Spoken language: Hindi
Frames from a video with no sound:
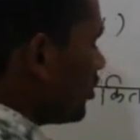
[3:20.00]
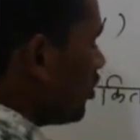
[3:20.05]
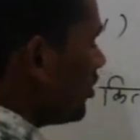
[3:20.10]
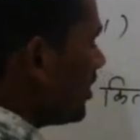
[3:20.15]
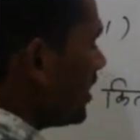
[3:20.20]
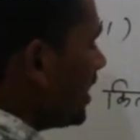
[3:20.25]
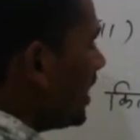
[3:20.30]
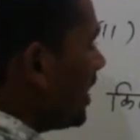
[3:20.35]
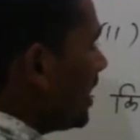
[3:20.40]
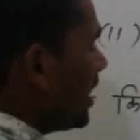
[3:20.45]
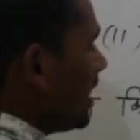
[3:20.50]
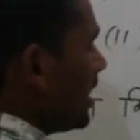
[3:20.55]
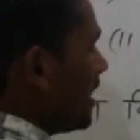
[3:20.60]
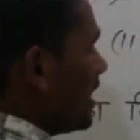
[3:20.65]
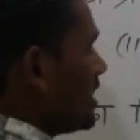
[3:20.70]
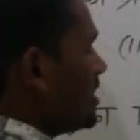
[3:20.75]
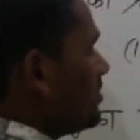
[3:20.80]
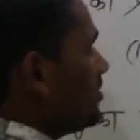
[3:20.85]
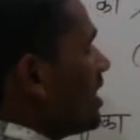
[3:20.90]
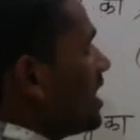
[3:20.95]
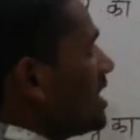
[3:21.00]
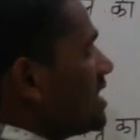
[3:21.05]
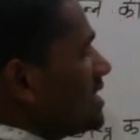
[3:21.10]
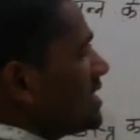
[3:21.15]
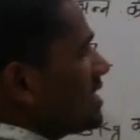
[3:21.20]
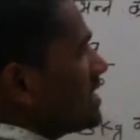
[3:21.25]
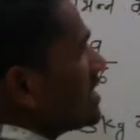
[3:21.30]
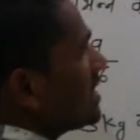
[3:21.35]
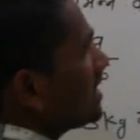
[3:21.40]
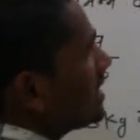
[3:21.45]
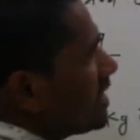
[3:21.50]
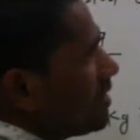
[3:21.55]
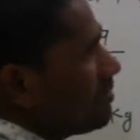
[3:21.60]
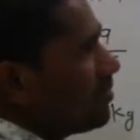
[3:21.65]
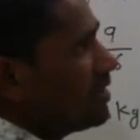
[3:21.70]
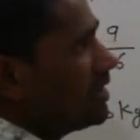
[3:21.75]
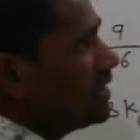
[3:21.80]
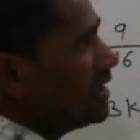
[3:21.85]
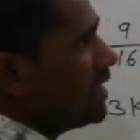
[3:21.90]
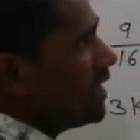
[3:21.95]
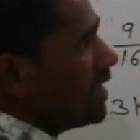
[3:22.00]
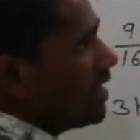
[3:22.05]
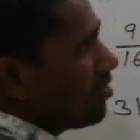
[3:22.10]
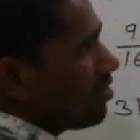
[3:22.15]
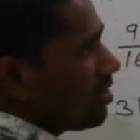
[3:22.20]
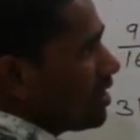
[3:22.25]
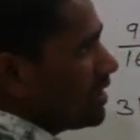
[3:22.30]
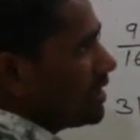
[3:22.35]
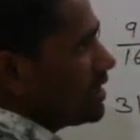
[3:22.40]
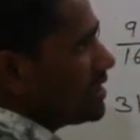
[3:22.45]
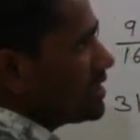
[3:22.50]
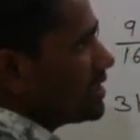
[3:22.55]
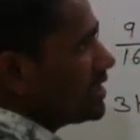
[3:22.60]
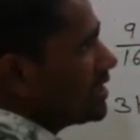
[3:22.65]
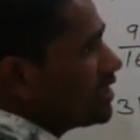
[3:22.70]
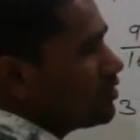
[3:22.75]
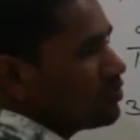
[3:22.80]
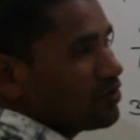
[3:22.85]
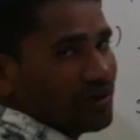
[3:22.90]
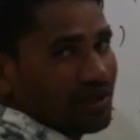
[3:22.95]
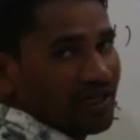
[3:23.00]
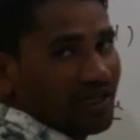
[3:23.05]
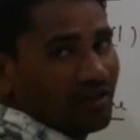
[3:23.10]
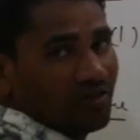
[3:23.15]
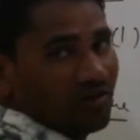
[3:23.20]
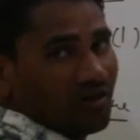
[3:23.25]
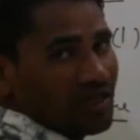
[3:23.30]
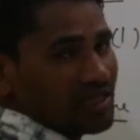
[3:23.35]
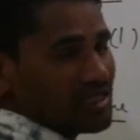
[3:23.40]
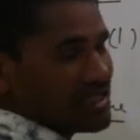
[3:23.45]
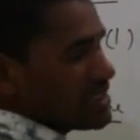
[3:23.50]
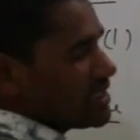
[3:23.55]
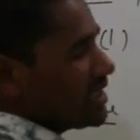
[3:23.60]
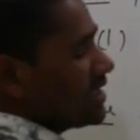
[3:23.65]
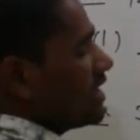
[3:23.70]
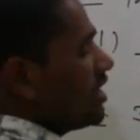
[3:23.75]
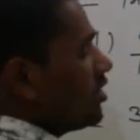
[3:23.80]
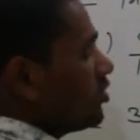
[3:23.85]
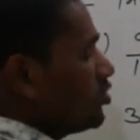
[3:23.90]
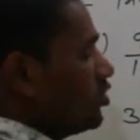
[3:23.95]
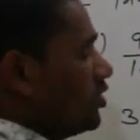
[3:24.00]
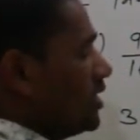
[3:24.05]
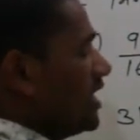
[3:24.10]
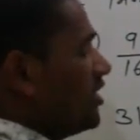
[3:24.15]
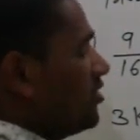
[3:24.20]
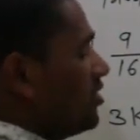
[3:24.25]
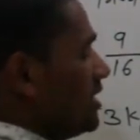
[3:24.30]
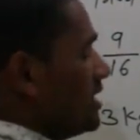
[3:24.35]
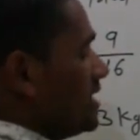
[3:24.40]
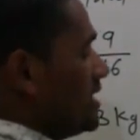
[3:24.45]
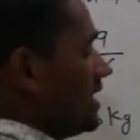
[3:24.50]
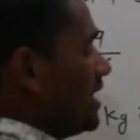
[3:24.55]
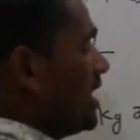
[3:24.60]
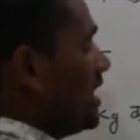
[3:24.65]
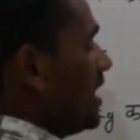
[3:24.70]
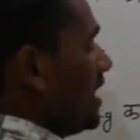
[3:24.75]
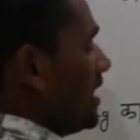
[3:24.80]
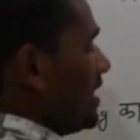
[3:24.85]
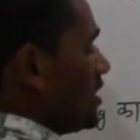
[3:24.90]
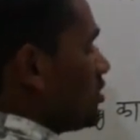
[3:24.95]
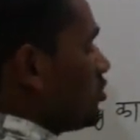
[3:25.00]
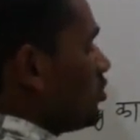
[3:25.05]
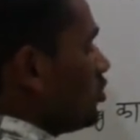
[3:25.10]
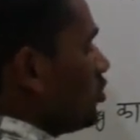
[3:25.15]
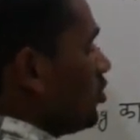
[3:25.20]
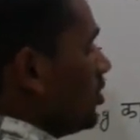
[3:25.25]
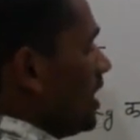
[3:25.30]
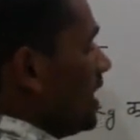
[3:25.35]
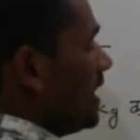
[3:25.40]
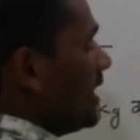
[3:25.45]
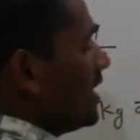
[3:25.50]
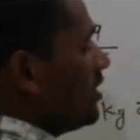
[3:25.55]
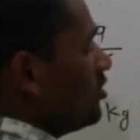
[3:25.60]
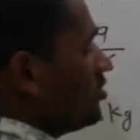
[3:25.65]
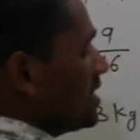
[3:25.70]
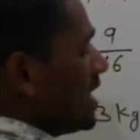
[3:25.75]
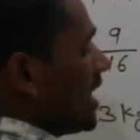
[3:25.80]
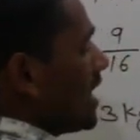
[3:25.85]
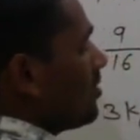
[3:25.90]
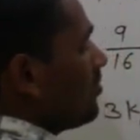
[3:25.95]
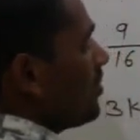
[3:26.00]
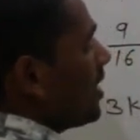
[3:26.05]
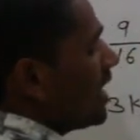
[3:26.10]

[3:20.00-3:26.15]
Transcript: क्योंकि इसमें अंश की संख्या बड़ी है और हर की संख्या छोटी है तो अंश की संख्या अब छोटी होनी चाहिए तो इसको तोड़ेंगे तो चार